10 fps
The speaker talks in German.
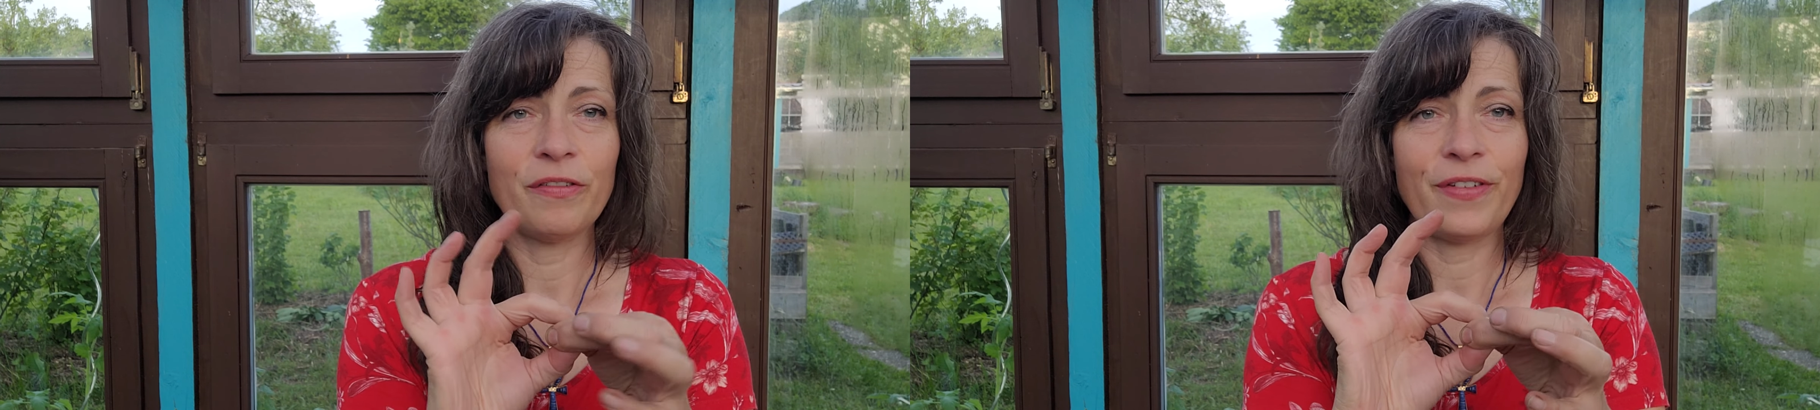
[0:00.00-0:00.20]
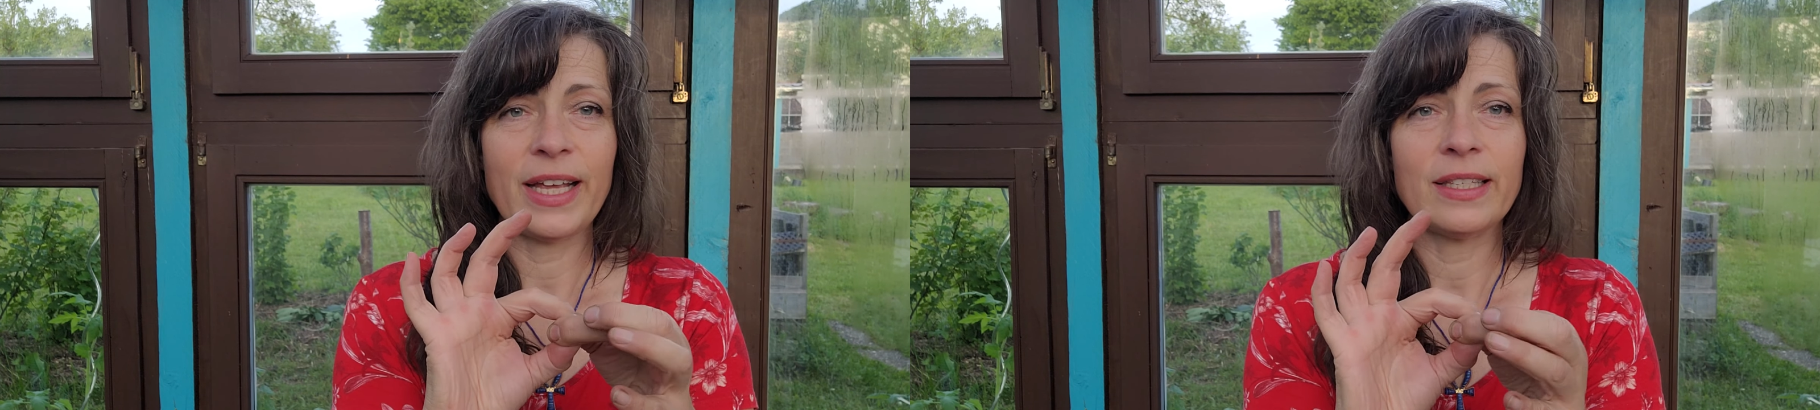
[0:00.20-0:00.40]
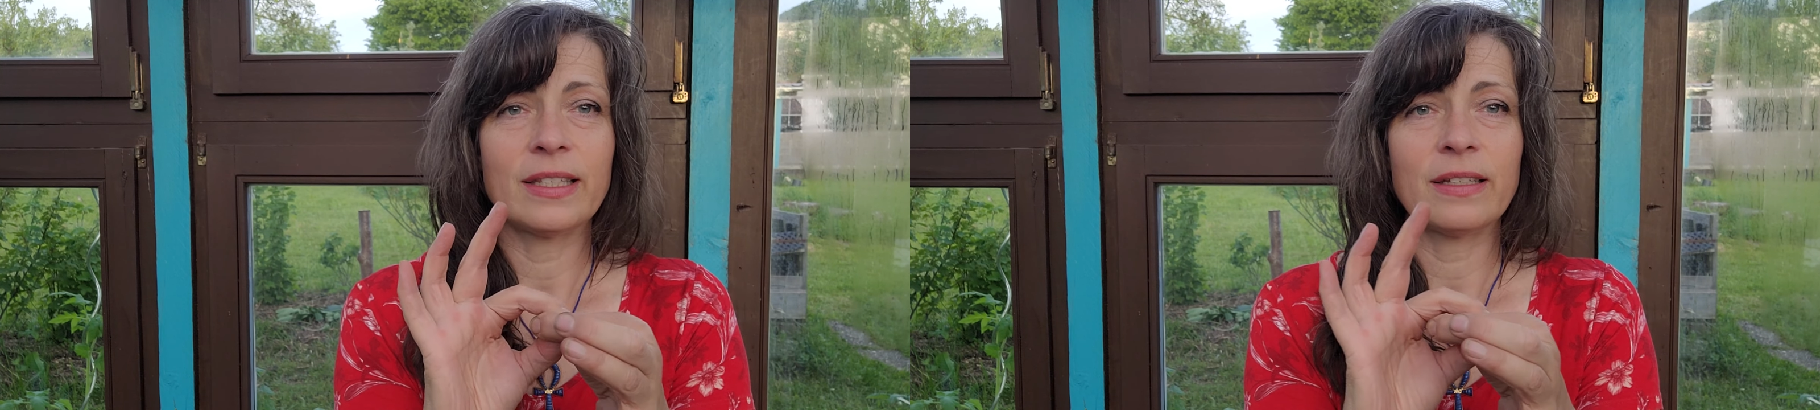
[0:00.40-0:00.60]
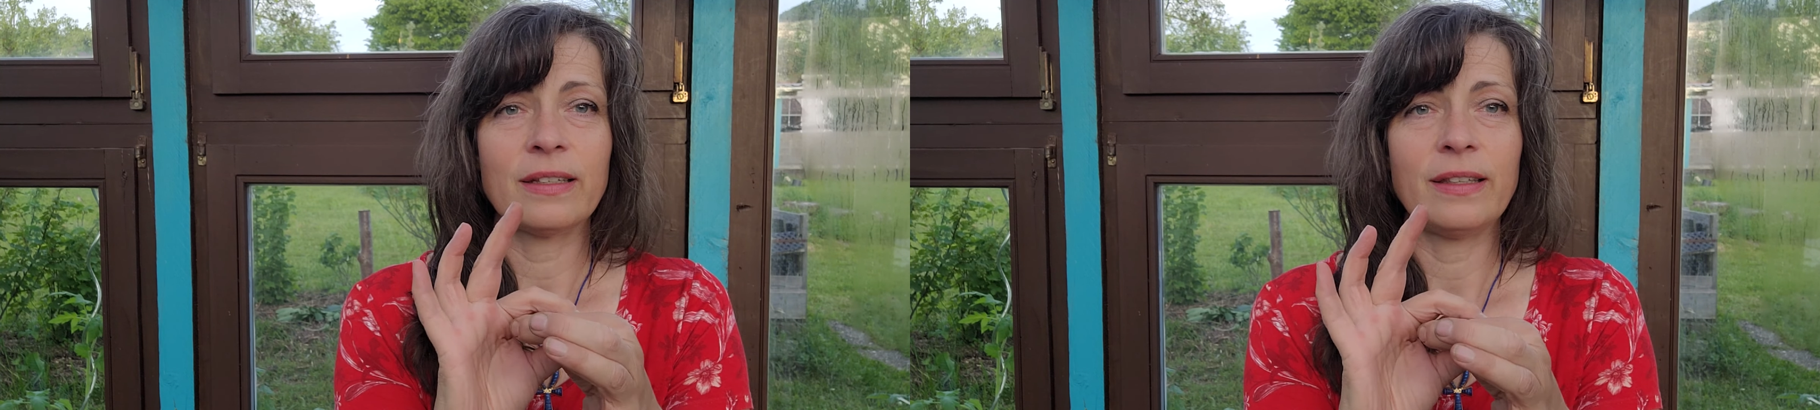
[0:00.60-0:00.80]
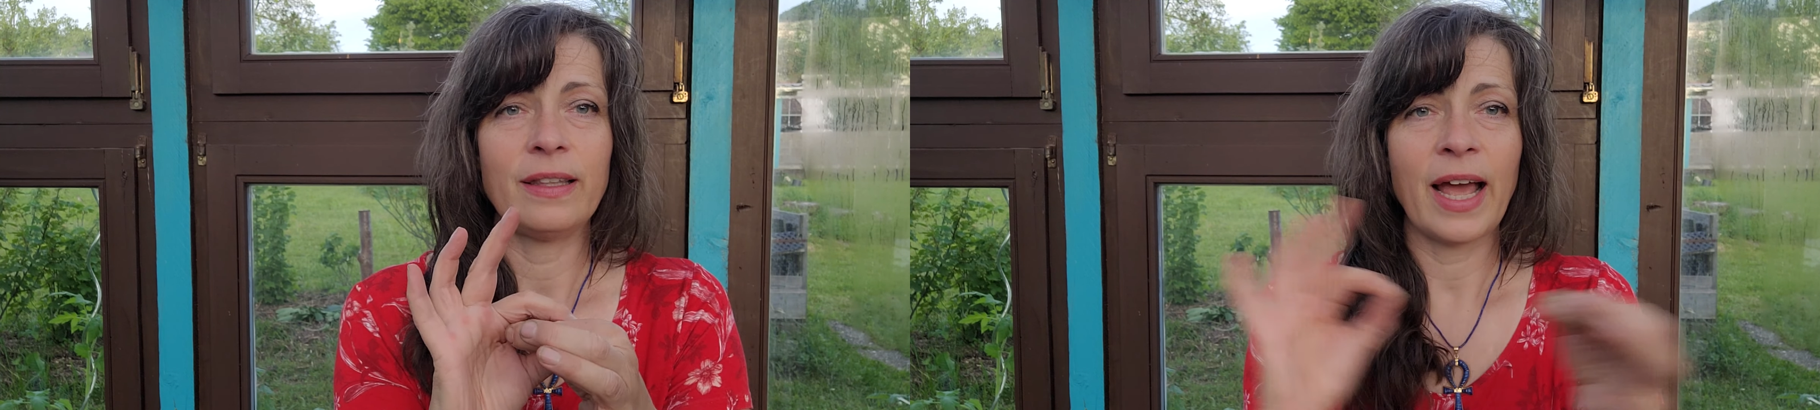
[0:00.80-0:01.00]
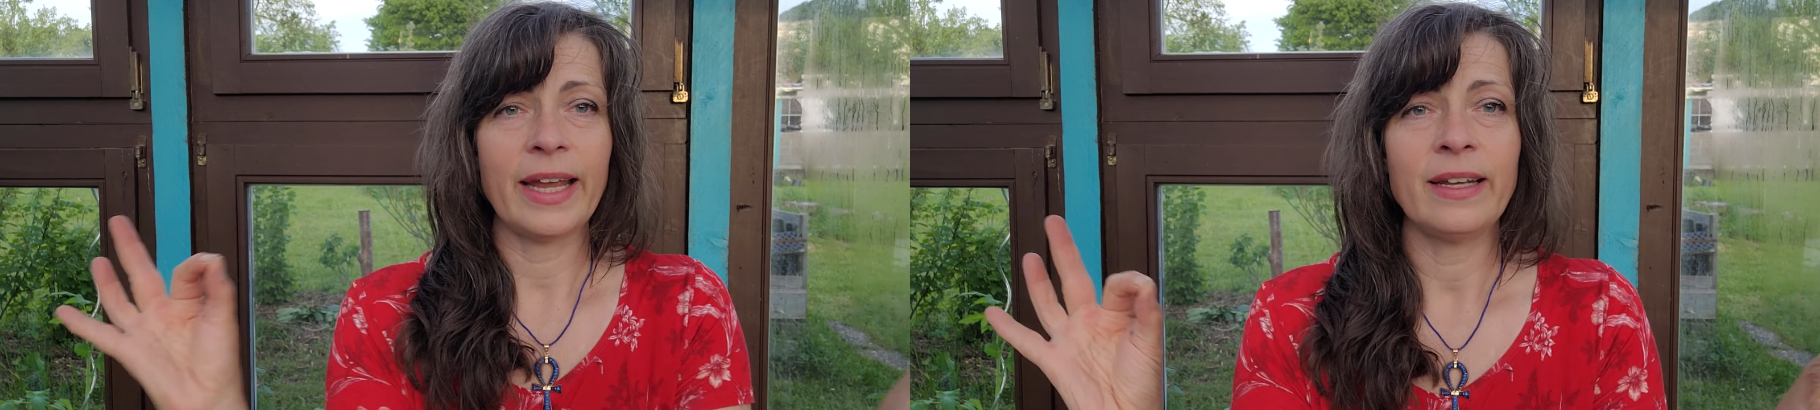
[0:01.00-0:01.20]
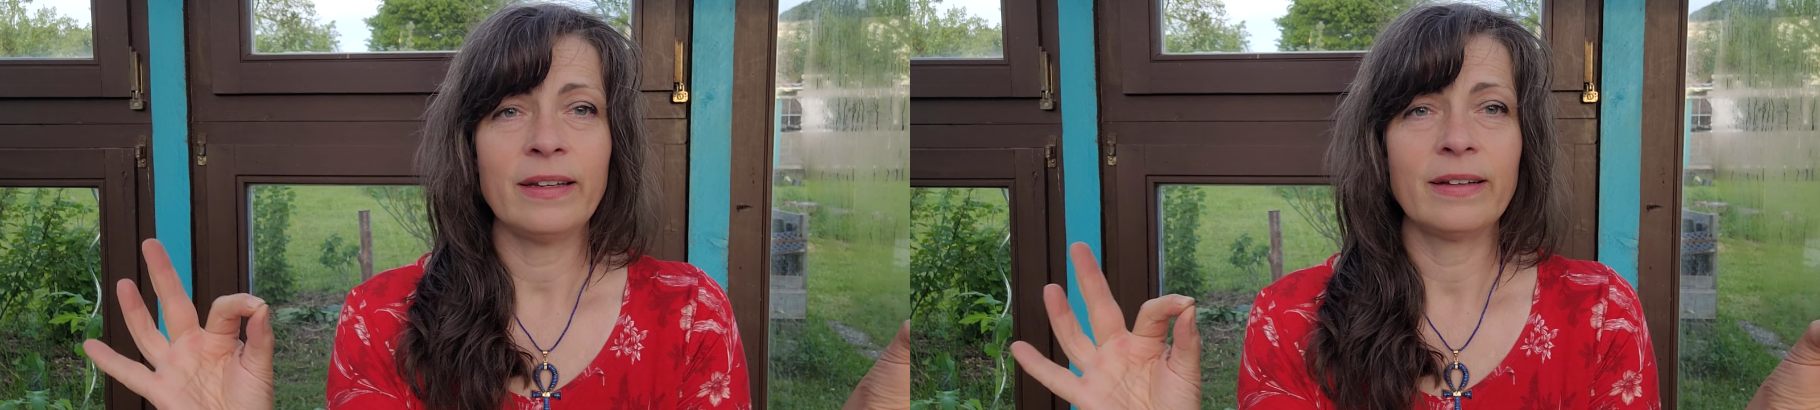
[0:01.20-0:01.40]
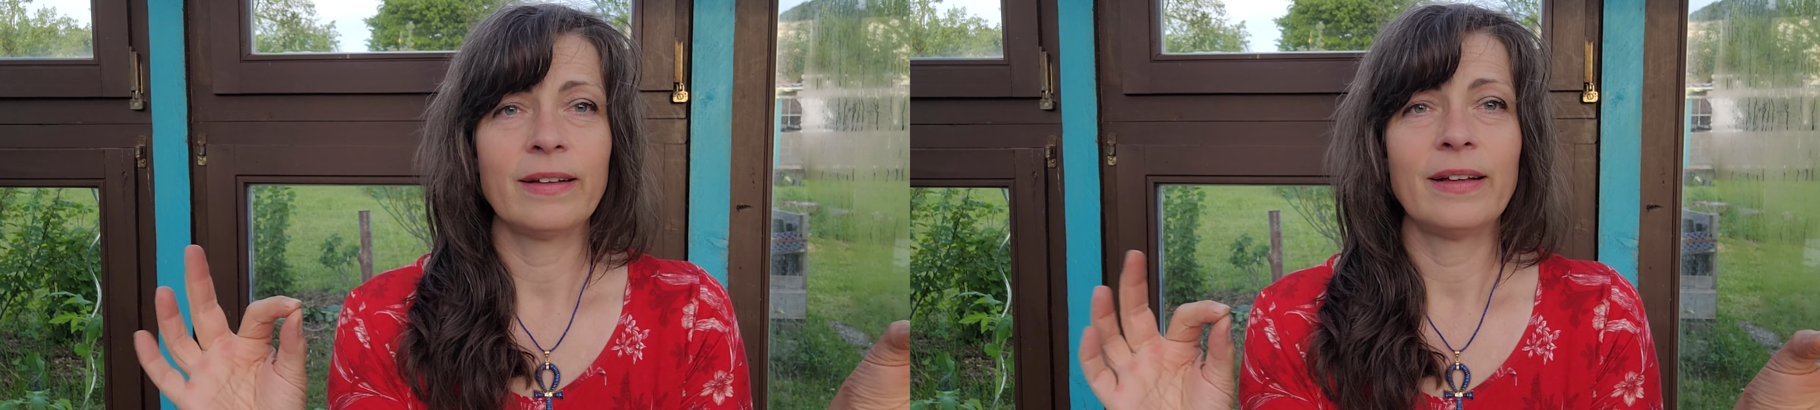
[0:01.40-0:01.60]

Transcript: fest, nein,